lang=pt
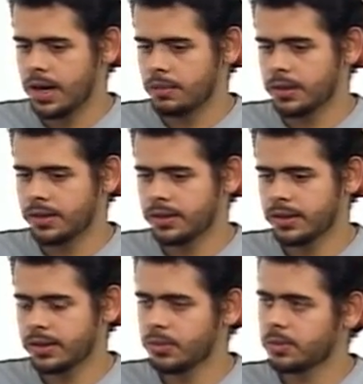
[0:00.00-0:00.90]
A partir
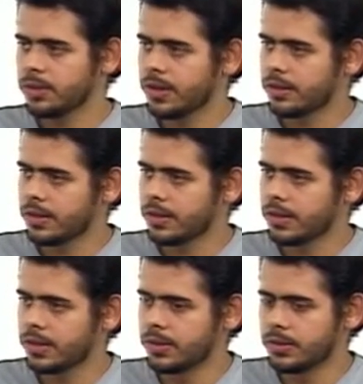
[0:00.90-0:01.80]
dessa
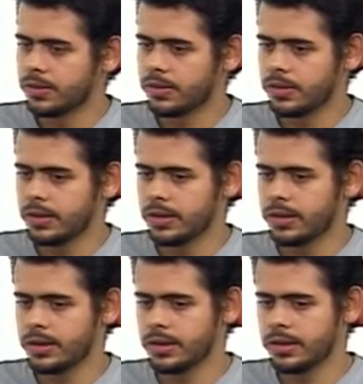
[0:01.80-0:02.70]
observação e,
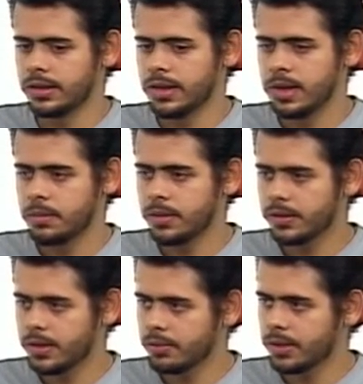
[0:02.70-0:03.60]
e
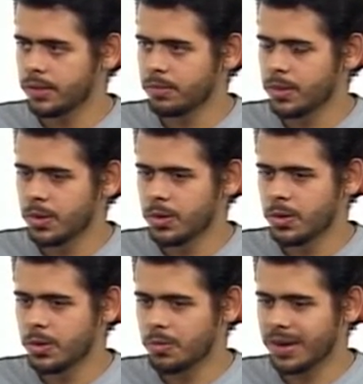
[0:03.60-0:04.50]
perceber
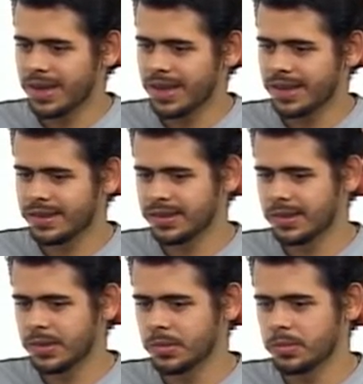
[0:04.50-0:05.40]
como uma
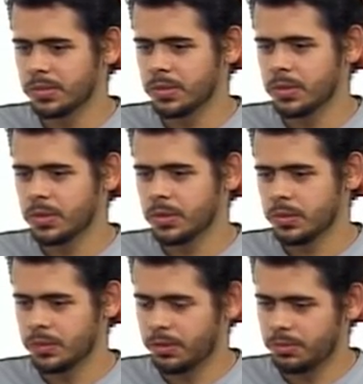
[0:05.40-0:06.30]
relação com a